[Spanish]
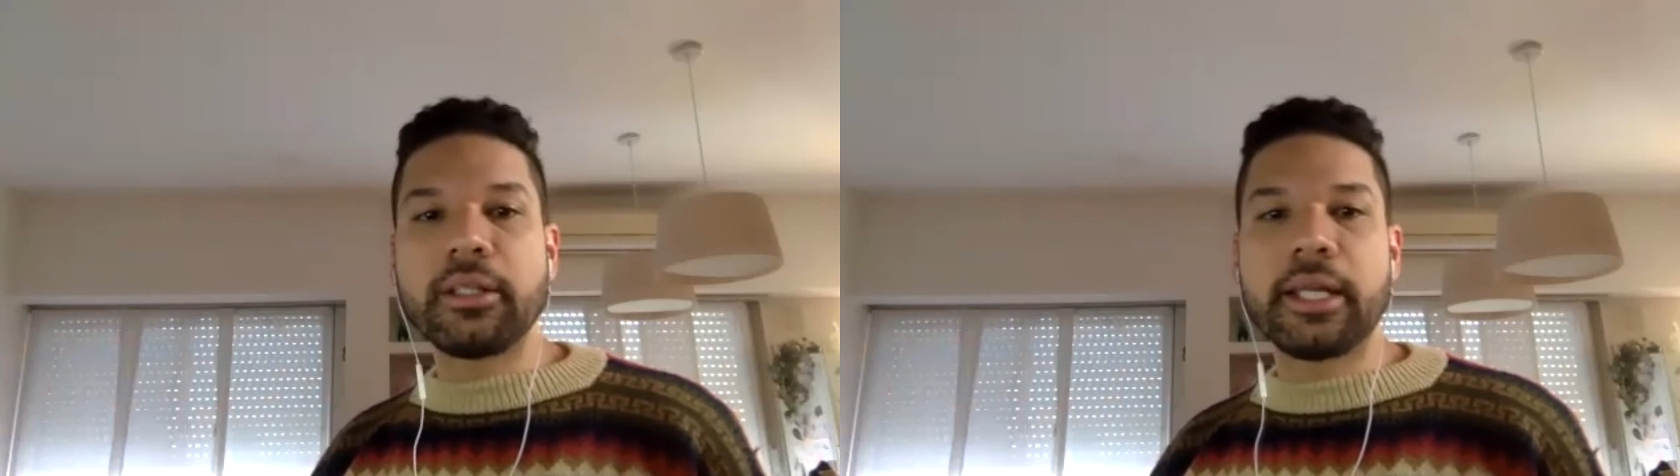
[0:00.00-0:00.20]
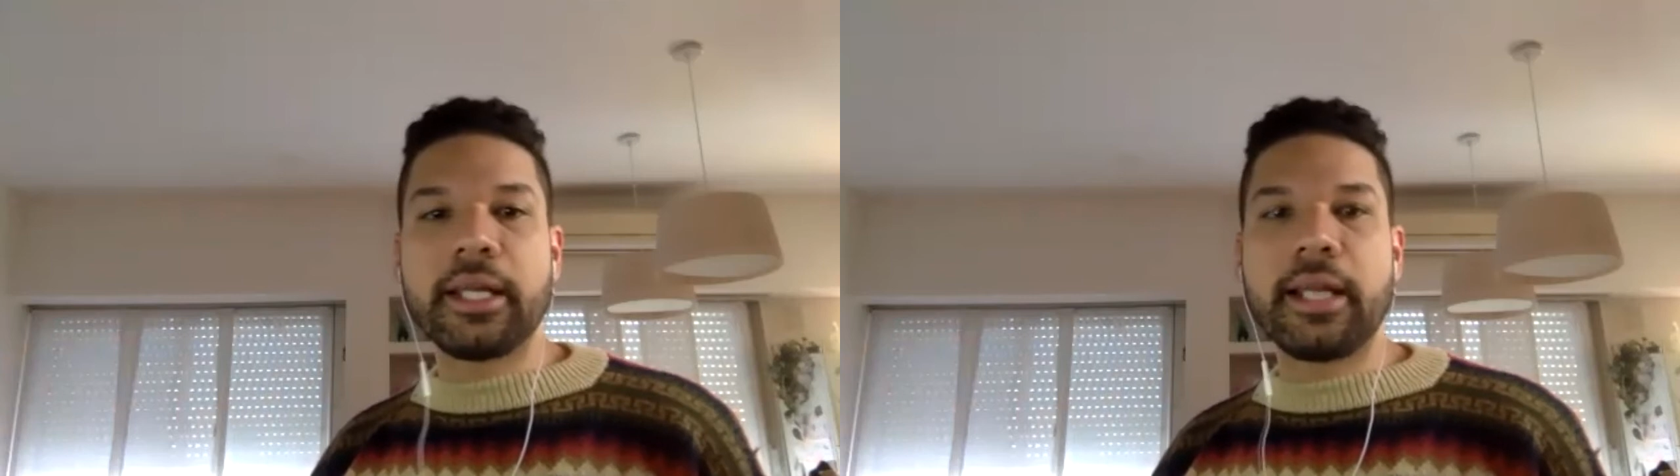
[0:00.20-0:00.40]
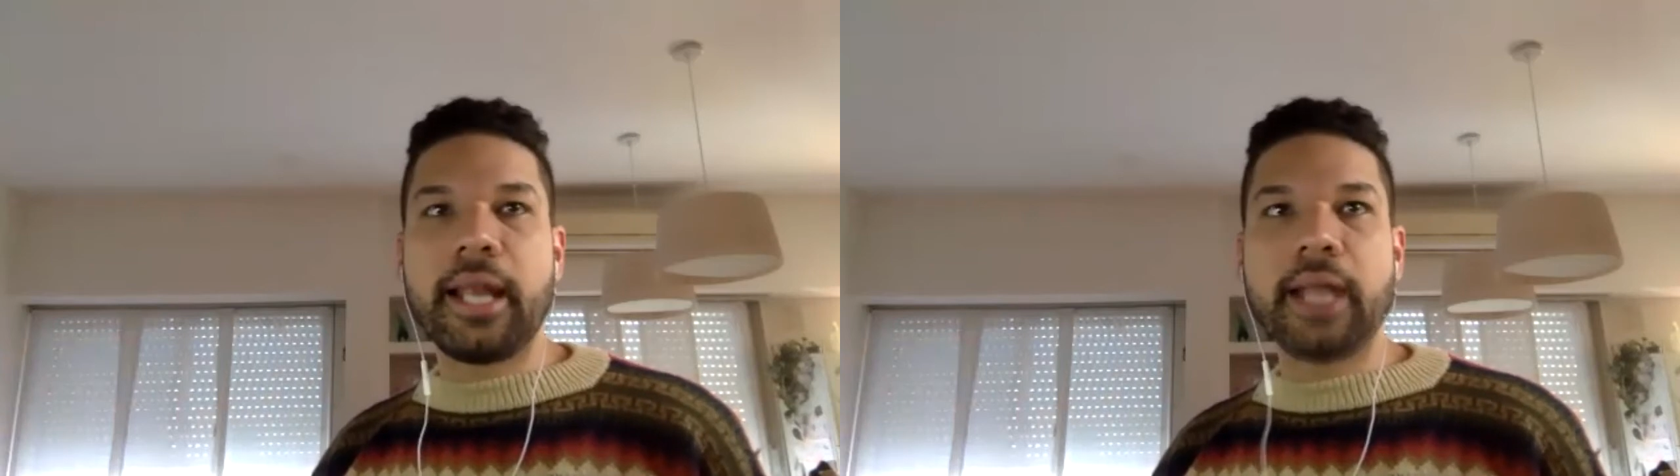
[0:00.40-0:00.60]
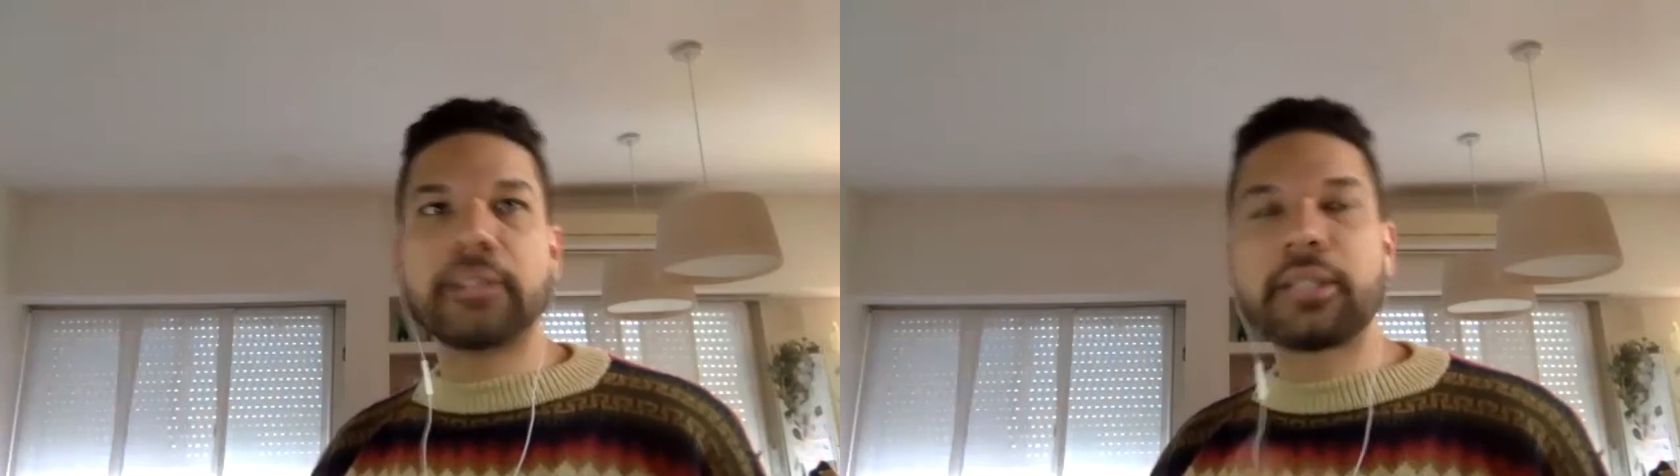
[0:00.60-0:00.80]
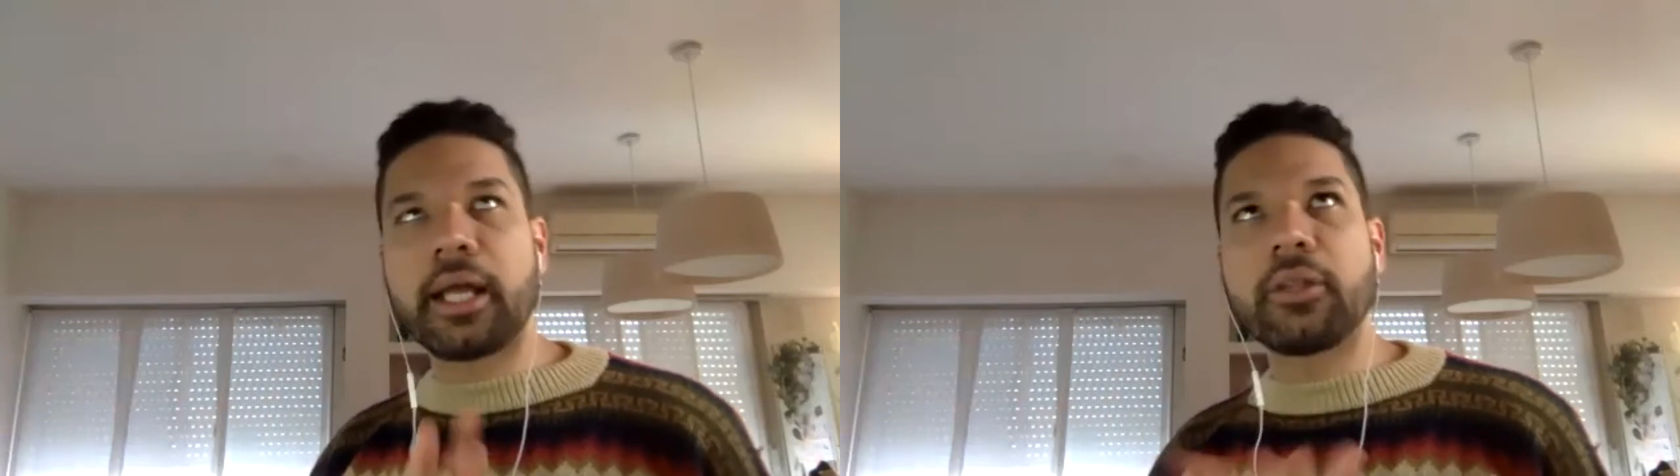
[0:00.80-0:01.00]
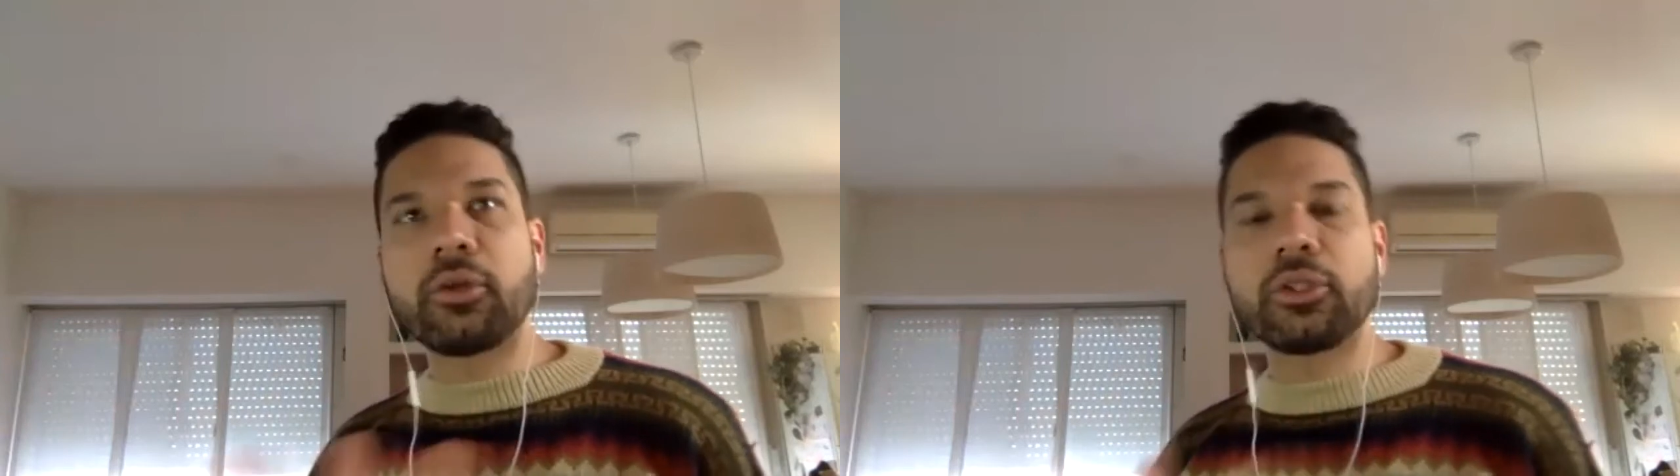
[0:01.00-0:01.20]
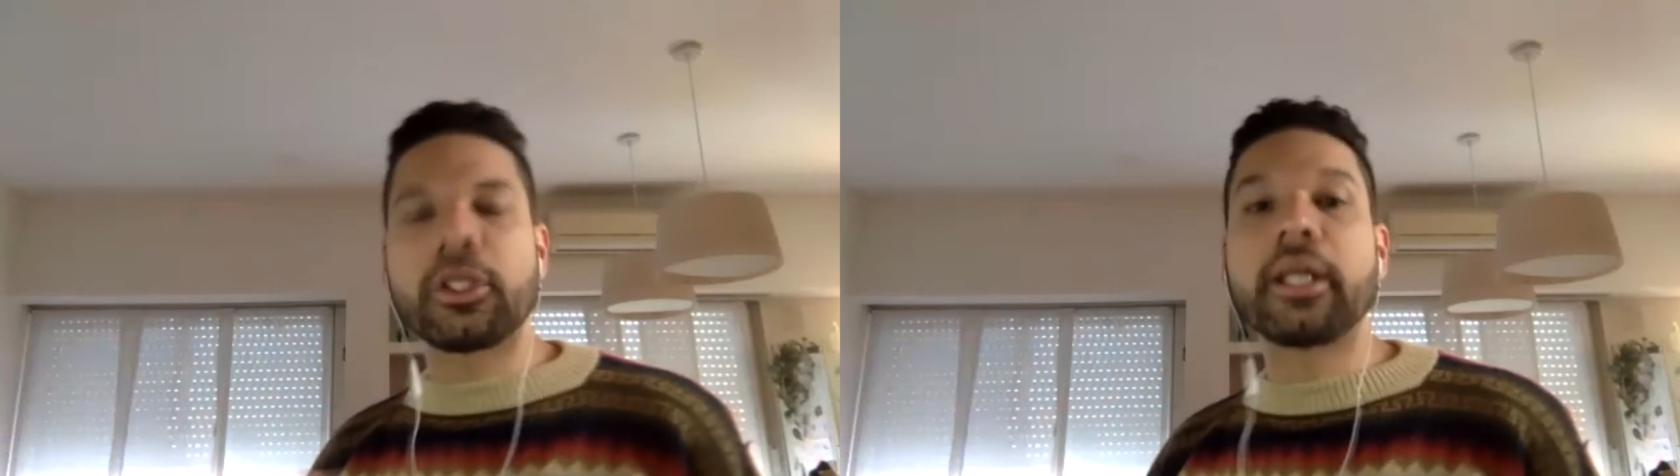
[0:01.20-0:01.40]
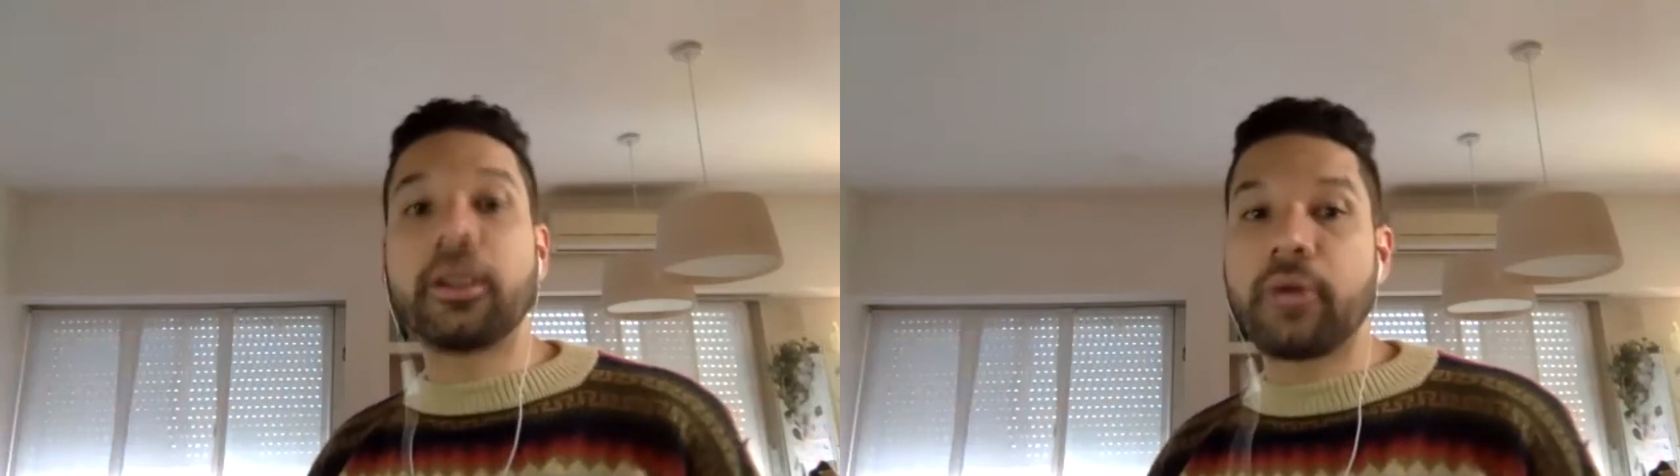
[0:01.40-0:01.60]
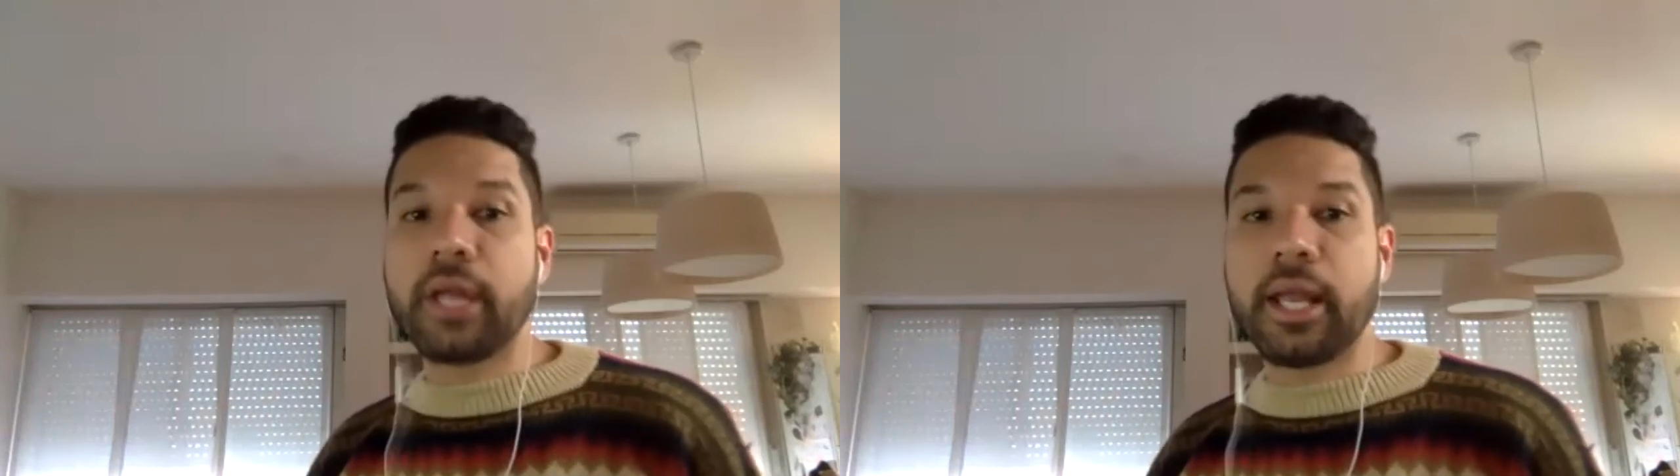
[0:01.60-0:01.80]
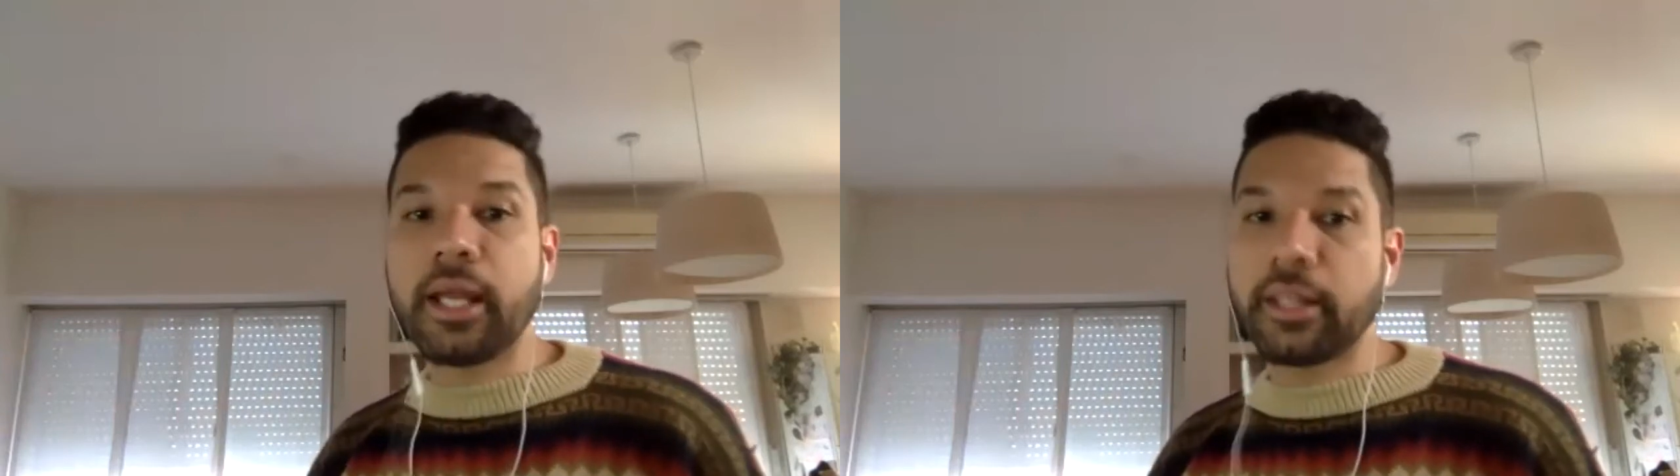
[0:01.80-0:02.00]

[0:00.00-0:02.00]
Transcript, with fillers: de las 14 categorías